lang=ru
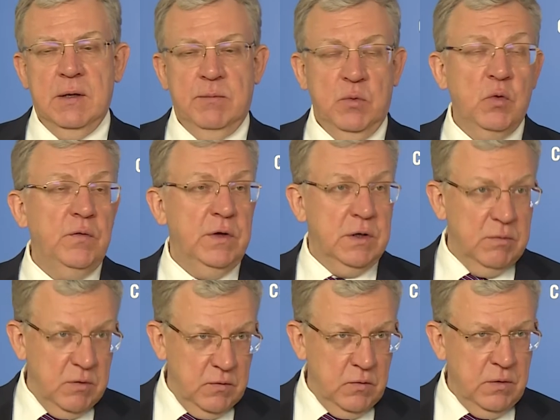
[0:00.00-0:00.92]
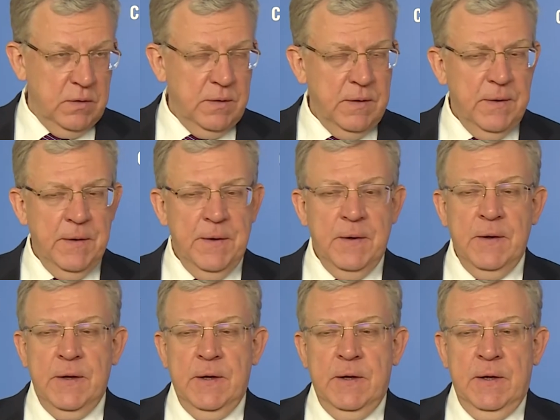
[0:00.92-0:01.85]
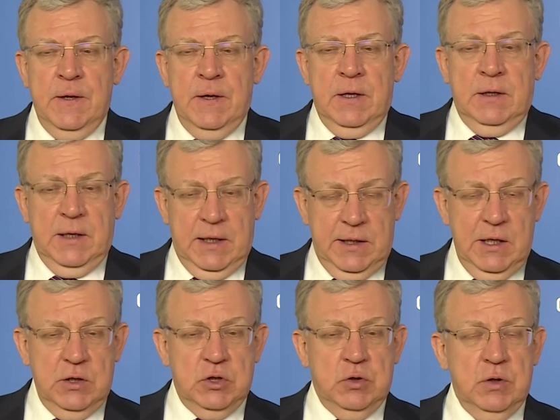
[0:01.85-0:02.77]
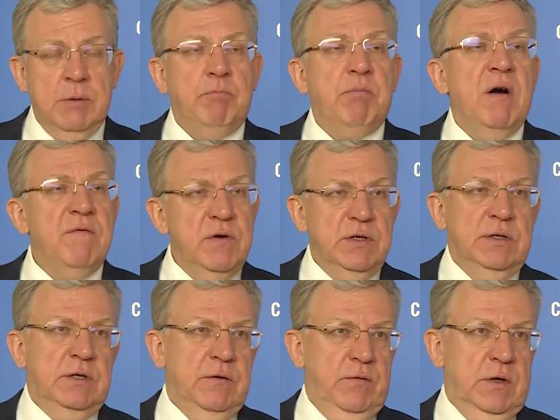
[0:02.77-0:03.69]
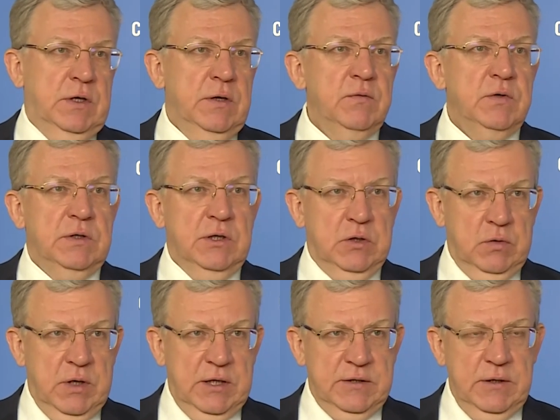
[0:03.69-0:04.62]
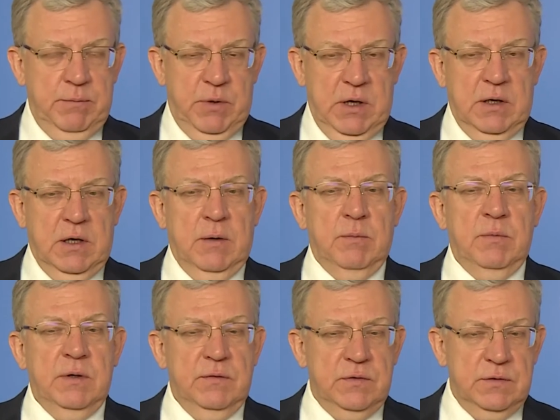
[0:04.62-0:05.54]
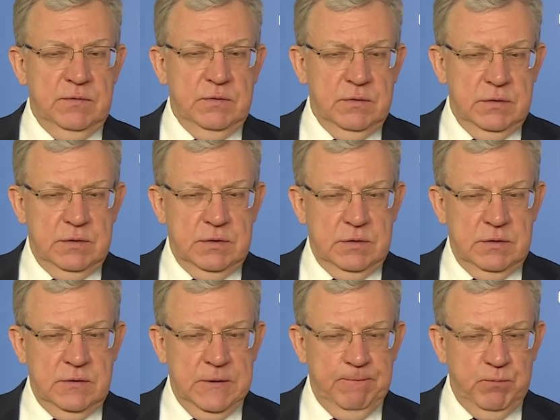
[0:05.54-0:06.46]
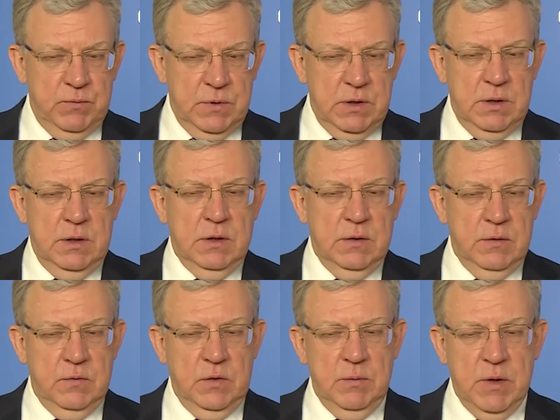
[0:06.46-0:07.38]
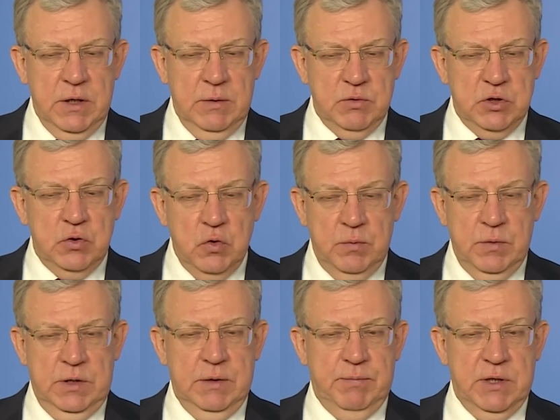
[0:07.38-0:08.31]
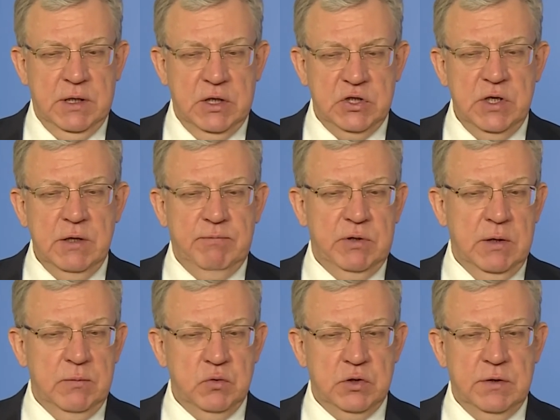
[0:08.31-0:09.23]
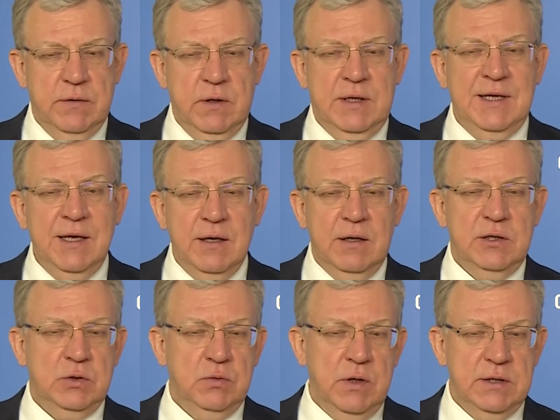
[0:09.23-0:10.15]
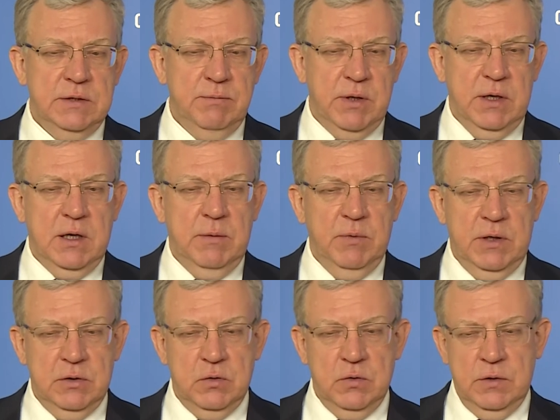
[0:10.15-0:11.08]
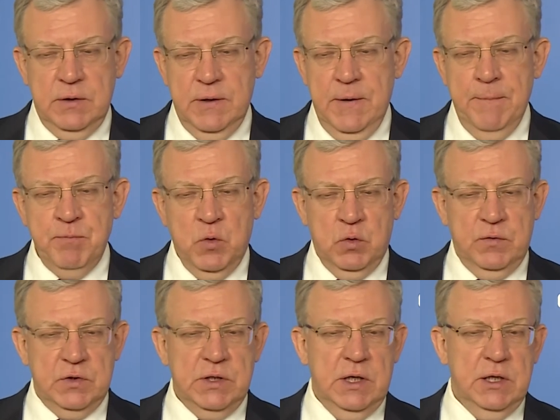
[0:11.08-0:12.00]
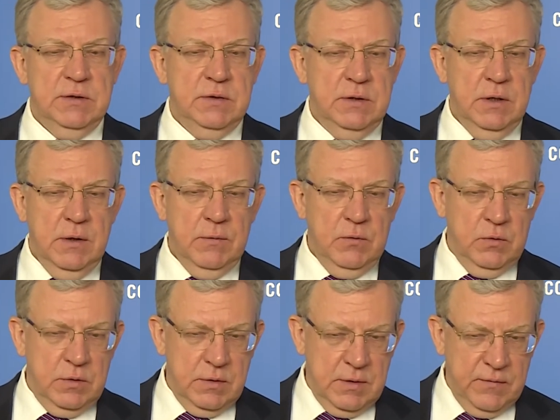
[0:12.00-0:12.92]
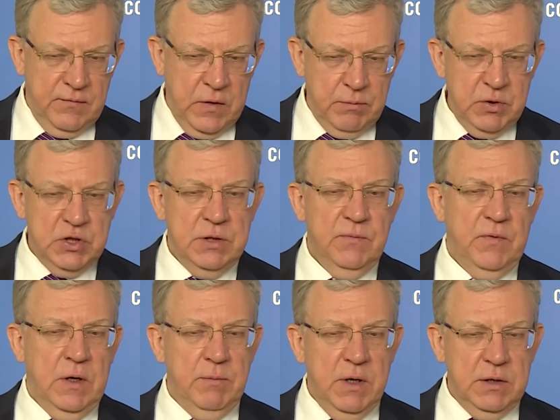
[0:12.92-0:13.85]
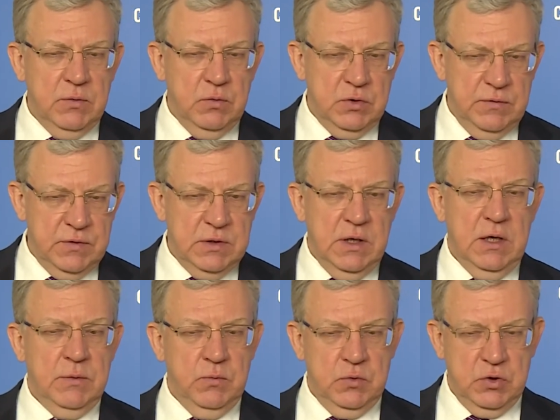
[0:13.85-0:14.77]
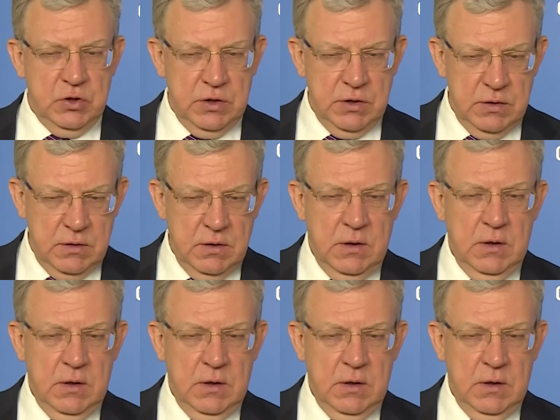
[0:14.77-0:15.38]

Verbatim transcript: мы увидим его. Надеюсь, что это повысит эффективность государственных программ. Мы с э, вниманием ждем этих предложений, потому что те государственные программы, которые утверждались вот в обычном формате, уже в старом, уже